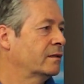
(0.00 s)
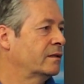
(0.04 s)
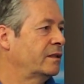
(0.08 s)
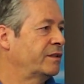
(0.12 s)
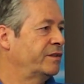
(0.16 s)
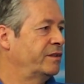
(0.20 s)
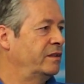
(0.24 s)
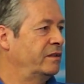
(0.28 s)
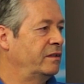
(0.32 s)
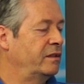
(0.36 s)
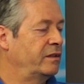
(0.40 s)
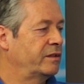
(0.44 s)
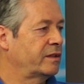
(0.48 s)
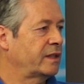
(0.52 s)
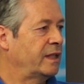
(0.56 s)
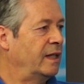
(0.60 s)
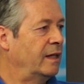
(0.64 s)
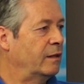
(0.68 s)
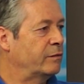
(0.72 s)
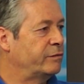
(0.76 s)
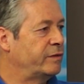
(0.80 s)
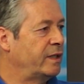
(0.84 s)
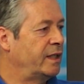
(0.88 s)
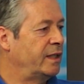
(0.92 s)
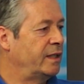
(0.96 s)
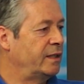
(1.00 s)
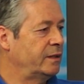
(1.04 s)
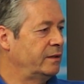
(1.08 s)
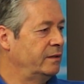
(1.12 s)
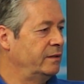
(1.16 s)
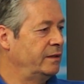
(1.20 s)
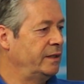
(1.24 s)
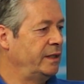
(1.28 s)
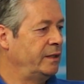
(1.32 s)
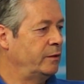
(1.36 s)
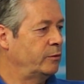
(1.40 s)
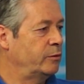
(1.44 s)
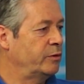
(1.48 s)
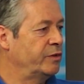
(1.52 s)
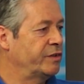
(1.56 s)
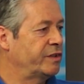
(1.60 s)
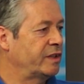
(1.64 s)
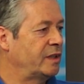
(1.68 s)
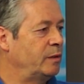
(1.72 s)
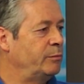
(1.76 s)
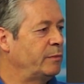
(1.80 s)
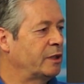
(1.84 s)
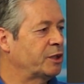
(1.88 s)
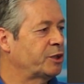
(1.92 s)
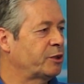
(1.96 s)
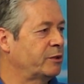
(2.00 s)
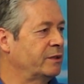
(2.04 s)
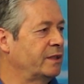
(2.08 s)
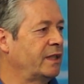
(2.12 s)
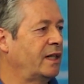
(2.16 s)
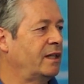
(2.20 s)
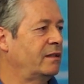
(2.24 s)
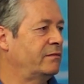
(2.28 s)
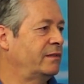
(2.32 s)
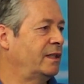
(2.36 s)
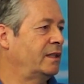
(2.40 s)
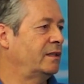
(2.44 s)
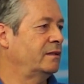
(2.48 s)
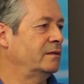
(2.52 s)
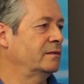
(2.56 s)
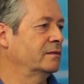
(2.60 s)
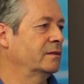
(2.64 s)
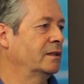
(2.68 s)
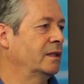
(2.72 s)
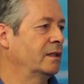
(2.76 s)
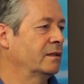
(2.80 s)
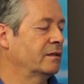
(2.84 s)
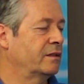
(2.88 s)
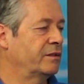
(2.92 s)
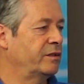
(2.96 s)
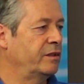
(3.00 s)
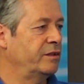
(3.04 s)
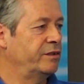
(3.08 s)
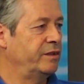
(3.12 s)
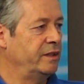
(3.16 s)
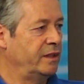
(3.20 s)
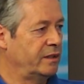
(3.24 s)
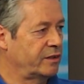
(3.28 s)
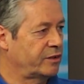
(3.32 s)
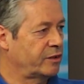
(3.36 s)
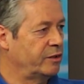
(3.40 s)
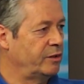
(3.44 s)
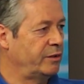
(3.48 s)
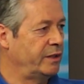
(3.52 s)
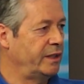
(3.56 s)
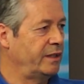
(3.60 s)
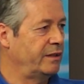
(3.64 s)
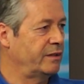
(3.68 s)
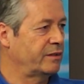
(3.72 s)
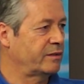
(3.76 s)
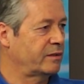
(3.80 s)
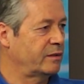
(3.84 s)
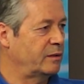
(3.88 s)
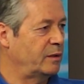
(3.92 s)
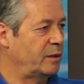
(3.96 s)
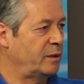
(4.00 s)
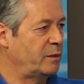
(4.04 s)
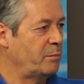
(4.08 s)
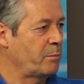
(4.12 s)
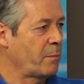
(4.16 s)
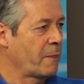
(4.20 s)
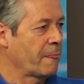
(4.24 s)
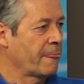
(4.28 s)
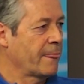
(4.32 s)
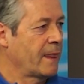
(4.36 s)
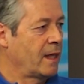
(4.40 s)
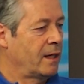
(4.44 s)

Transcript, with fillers: dass dieses Regelverhalten in uns immer schon da war. Das ist nichts Neues. Ja?